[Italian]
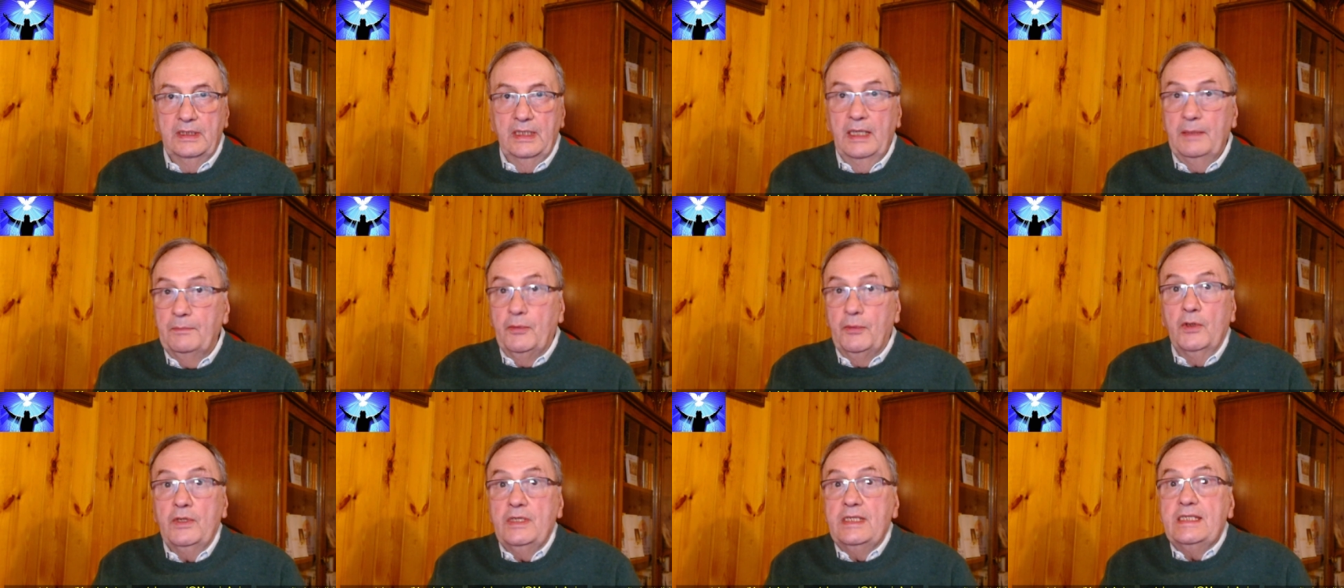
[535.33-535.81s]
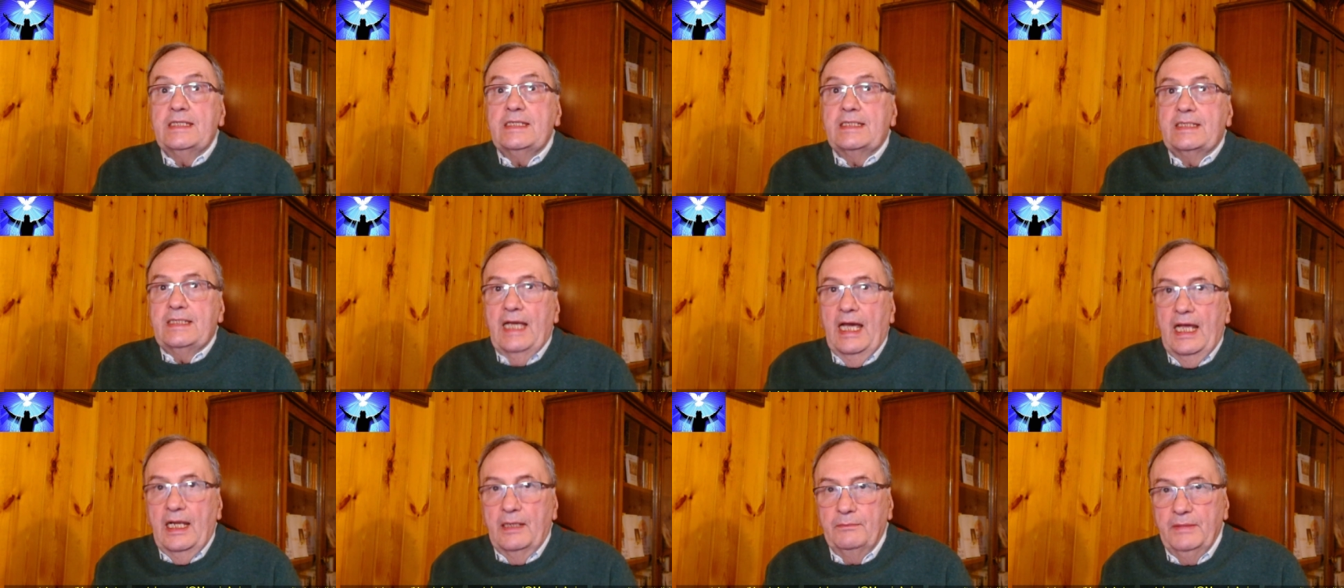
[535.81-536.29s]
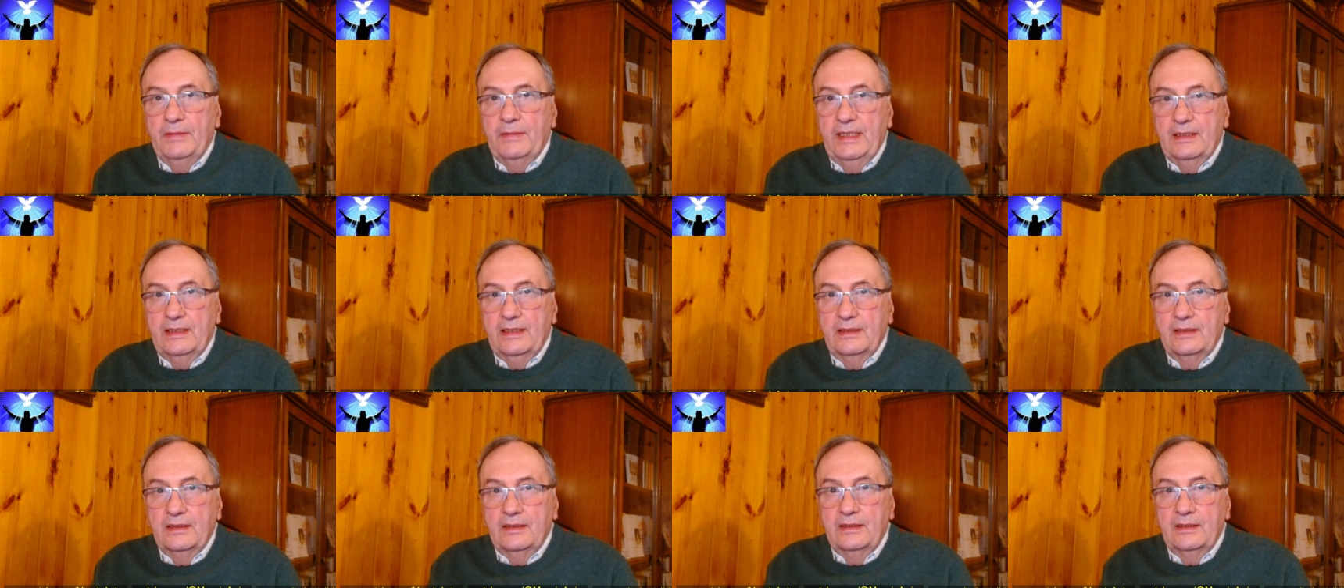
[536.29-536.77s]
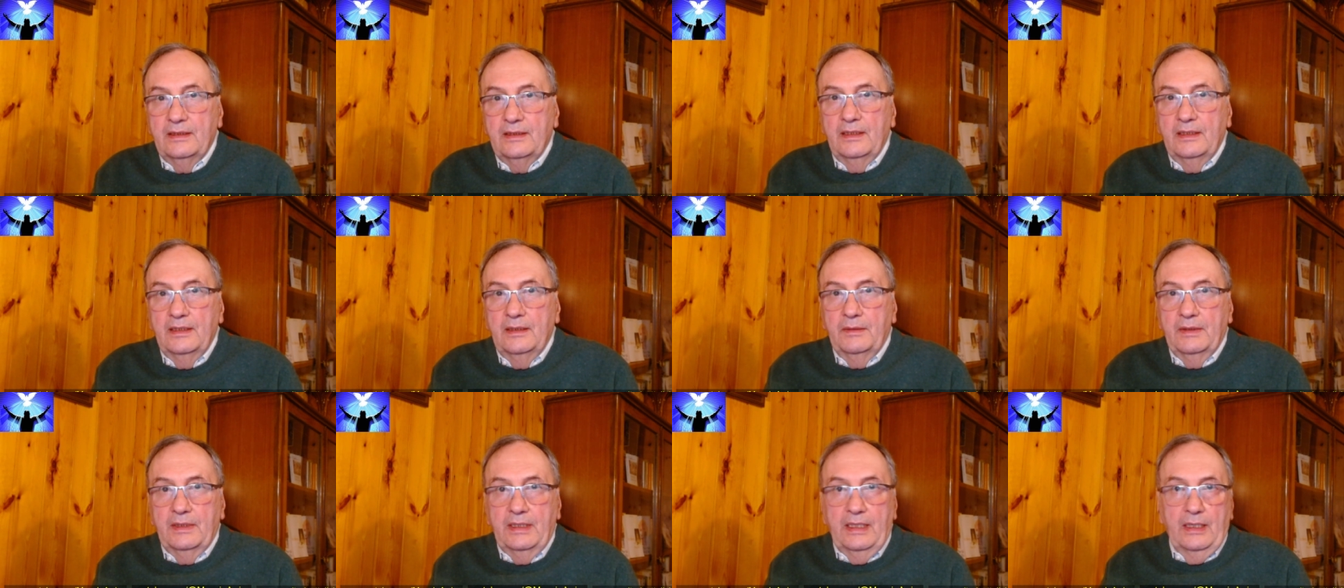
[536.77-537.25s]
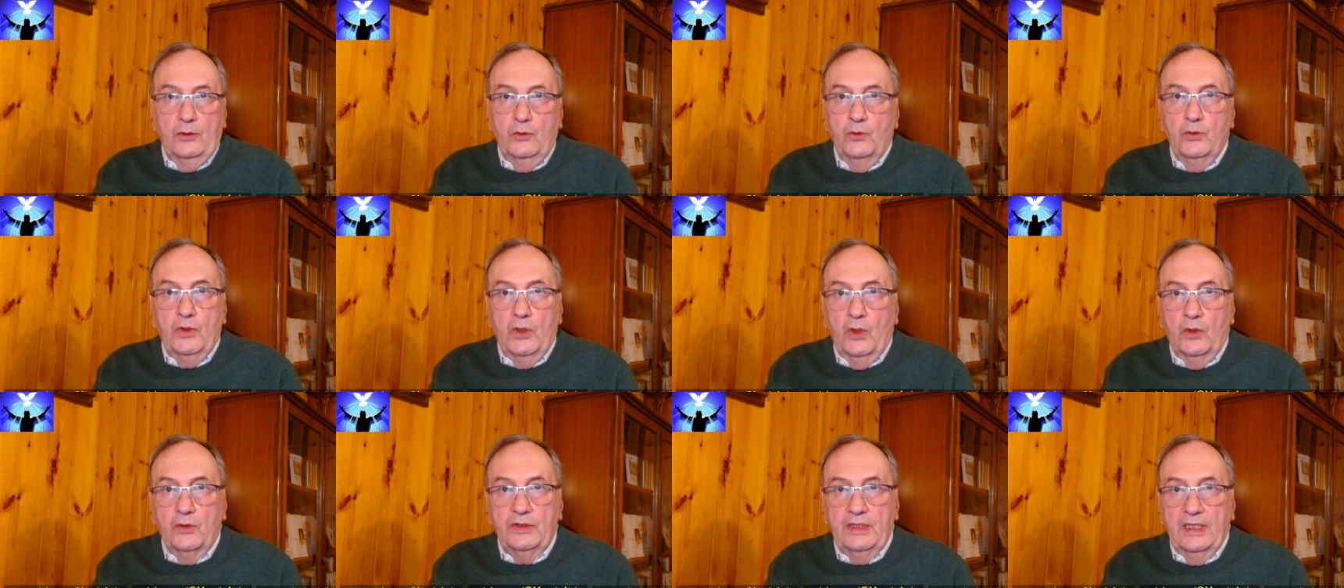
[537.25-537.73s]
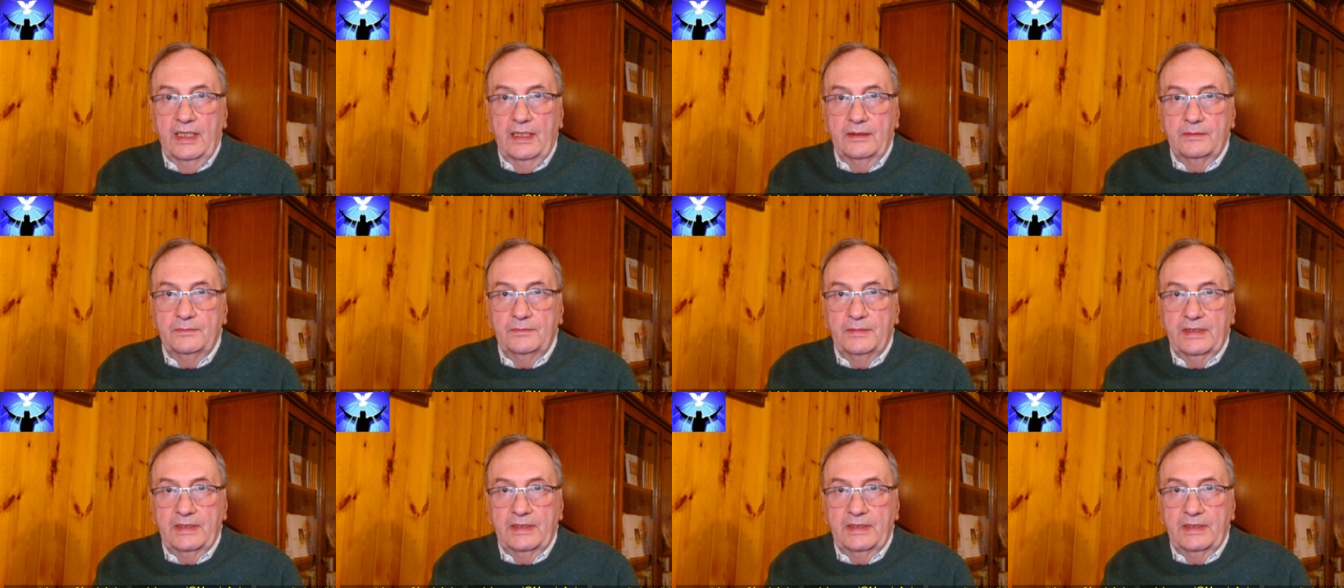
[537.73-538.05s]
e poi i salmi, che lui odia,